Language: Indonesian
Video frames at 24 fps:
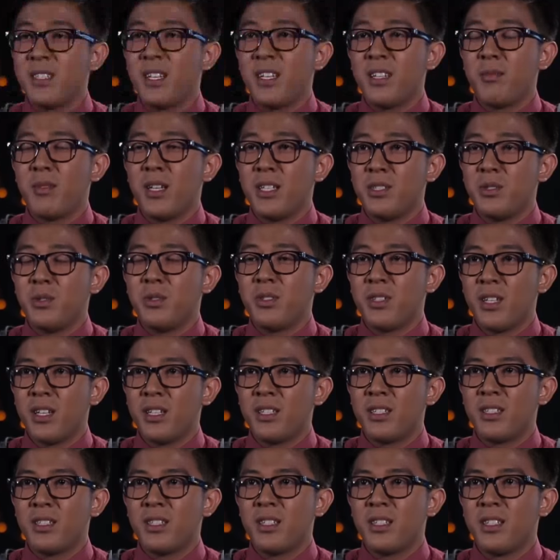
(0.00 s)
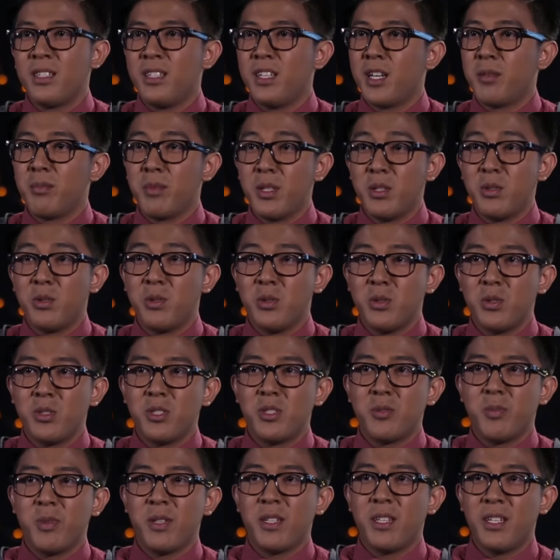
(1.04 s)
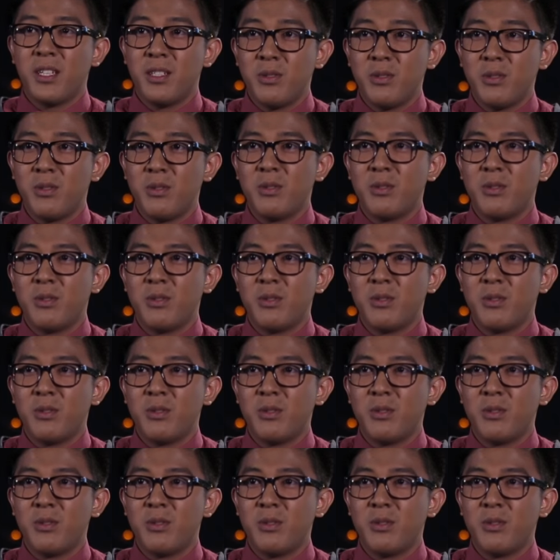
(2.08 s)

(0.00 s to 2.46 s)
tapi saya melanjutkan dengan menuntun sepeda